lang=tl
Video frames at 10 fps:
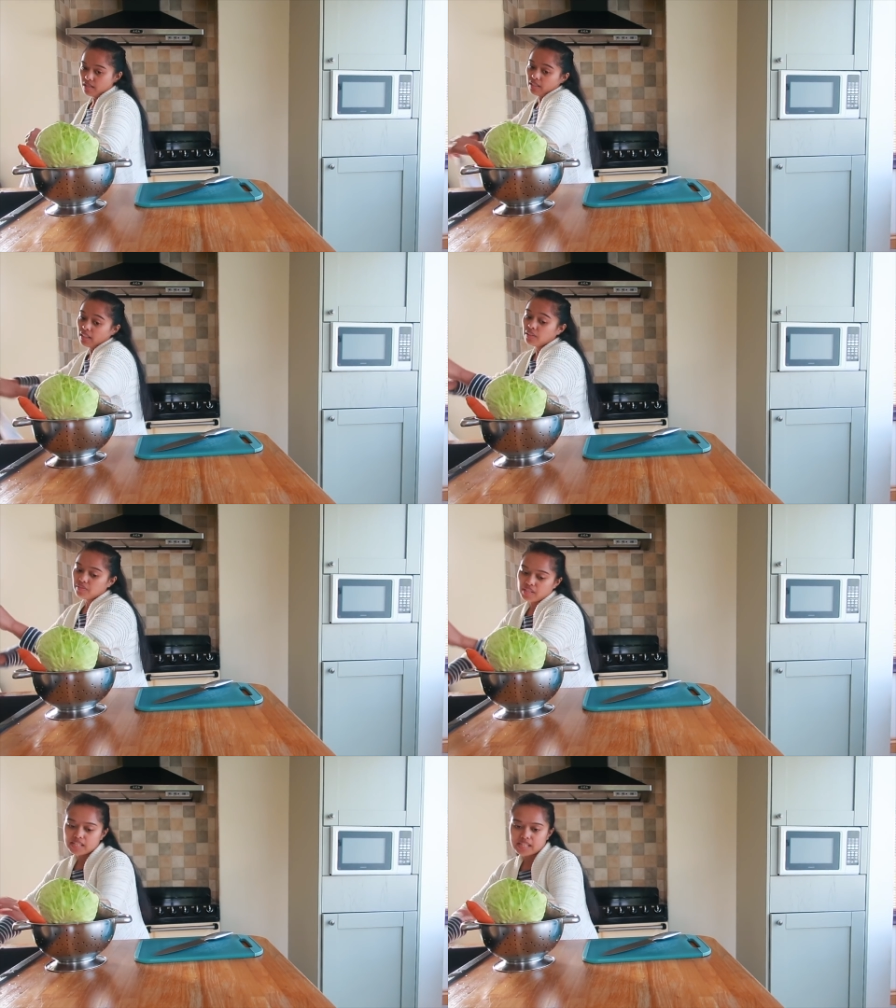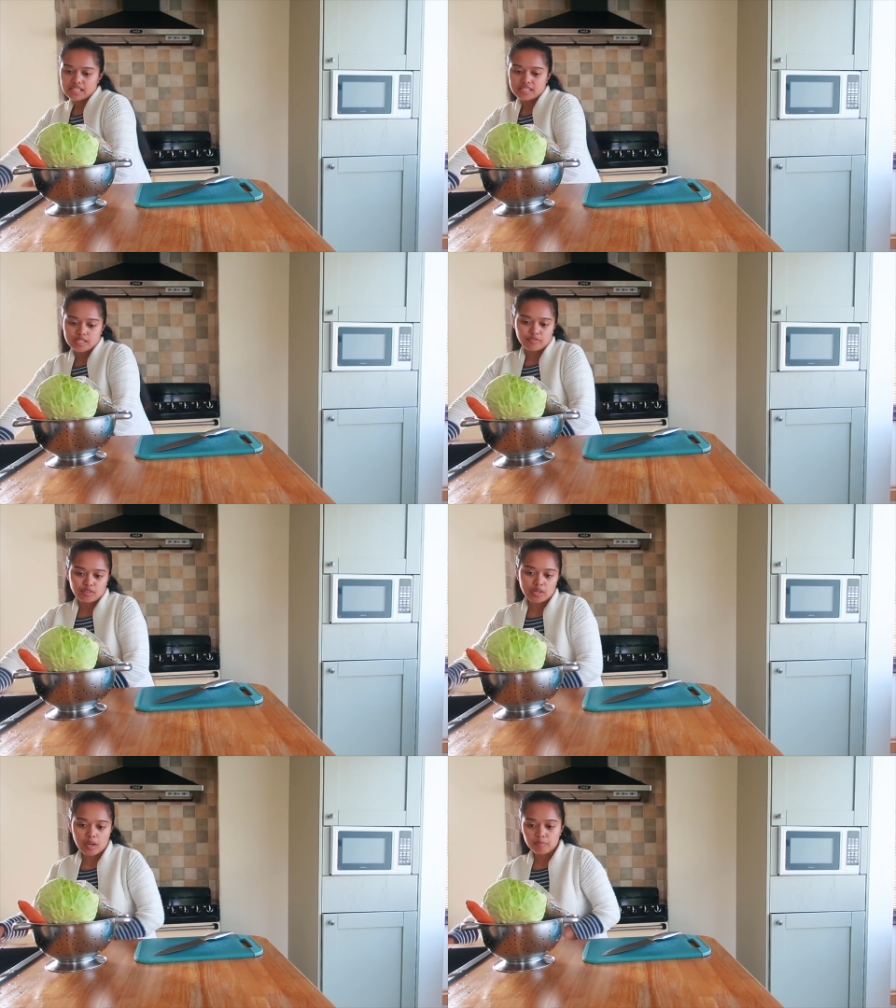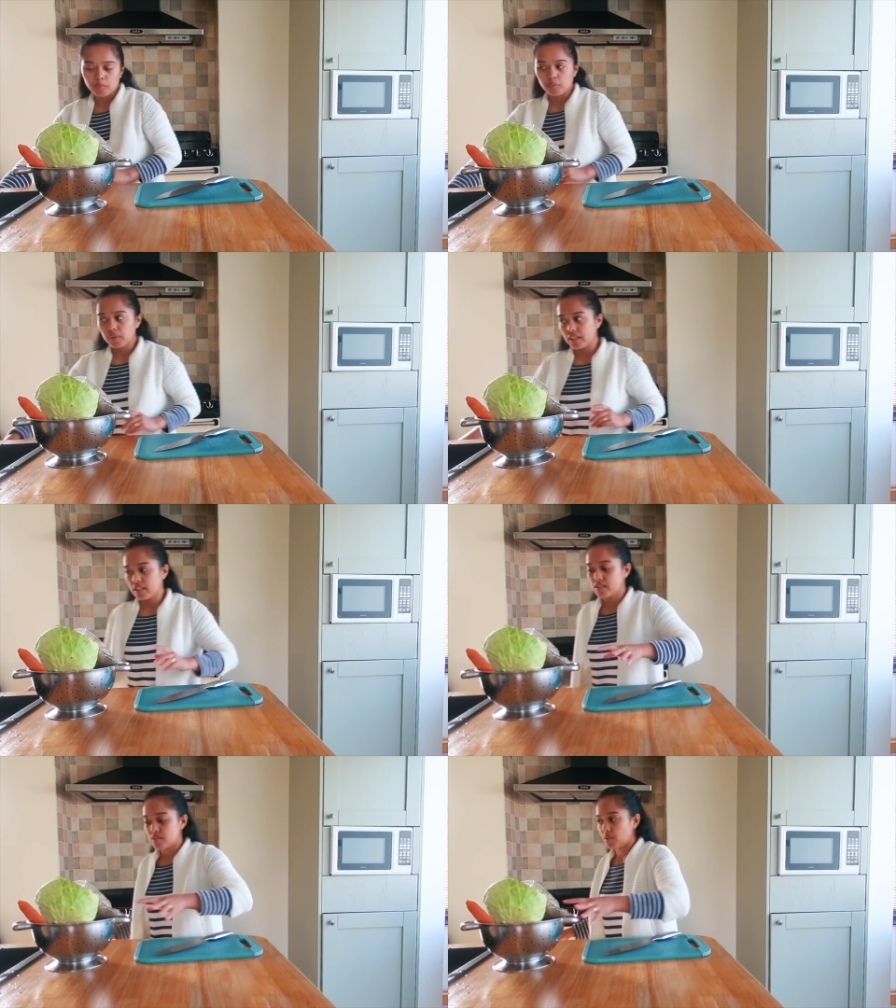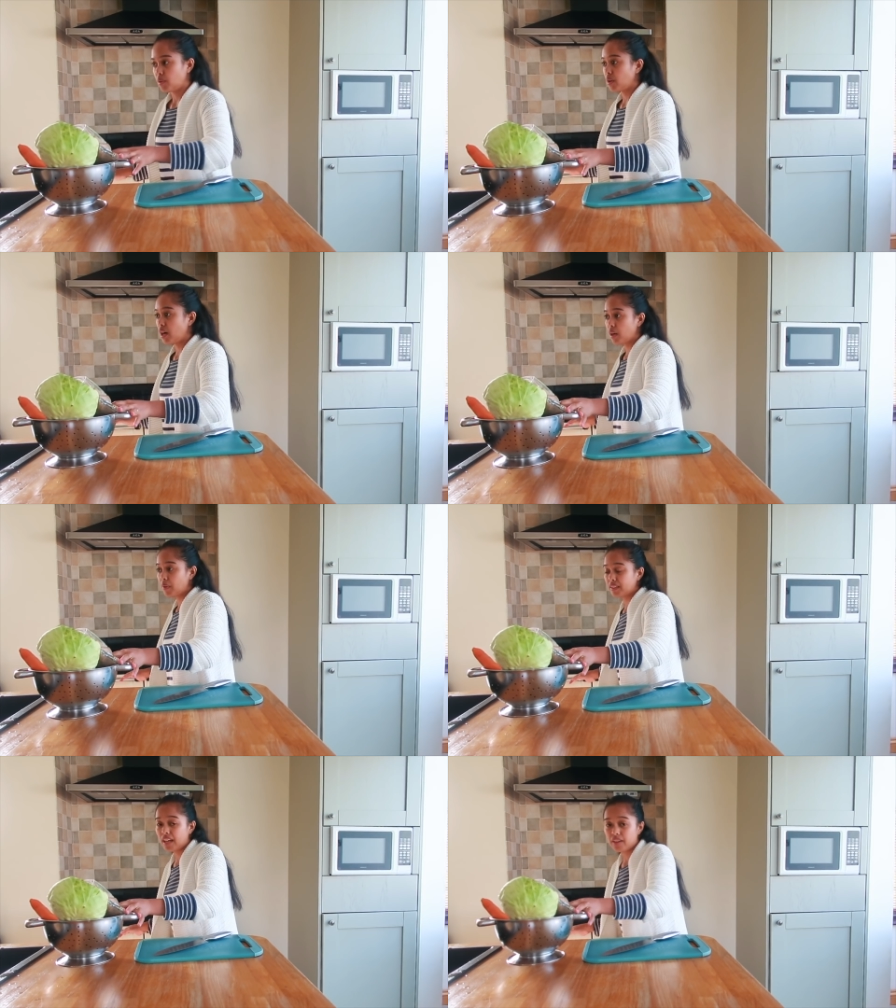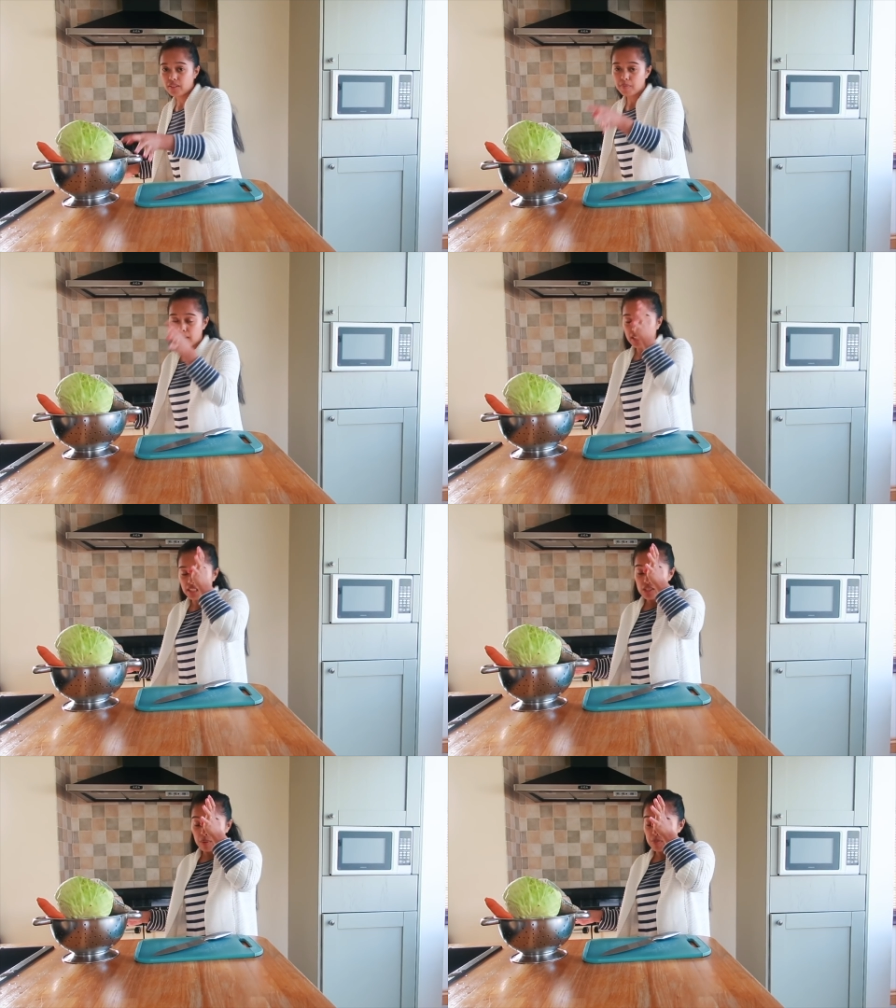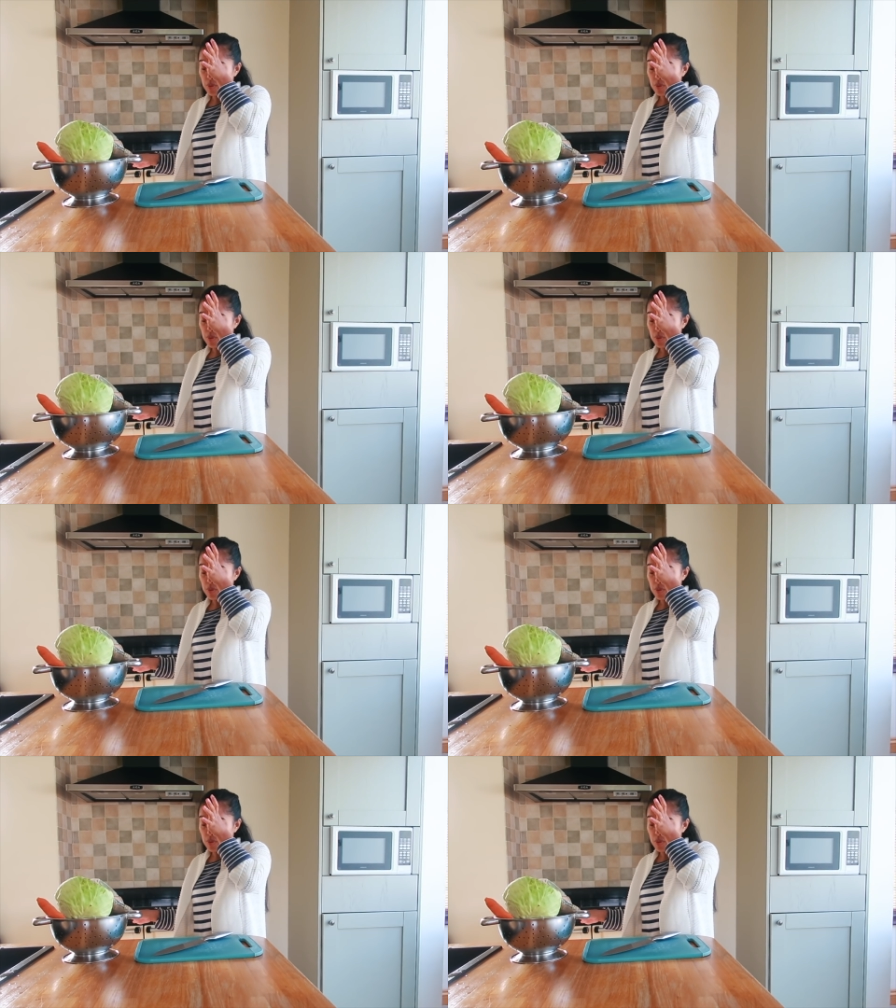ingredients for the hapunan. So gagawa tayo 'di ba ng chop